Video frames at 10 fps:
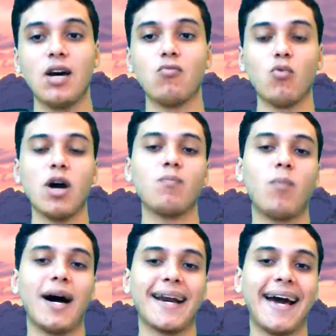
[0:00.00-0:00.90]

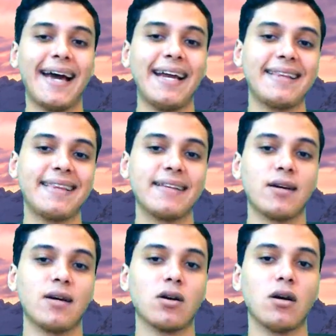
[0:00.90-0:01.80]
واربع رحلات
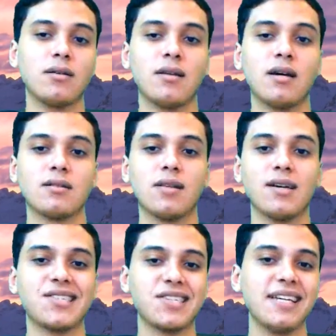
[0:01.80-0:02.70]
لطيران
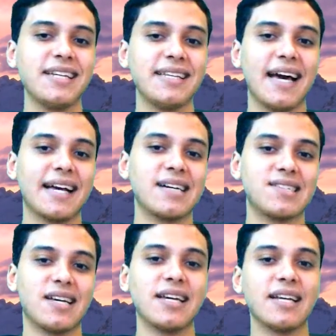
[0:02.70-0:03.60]
تاصيلي
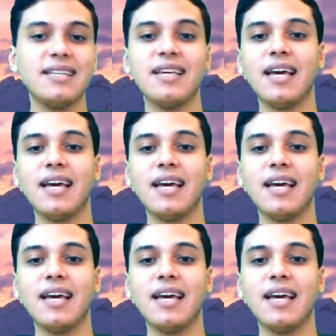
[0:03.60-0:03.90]
الجزائري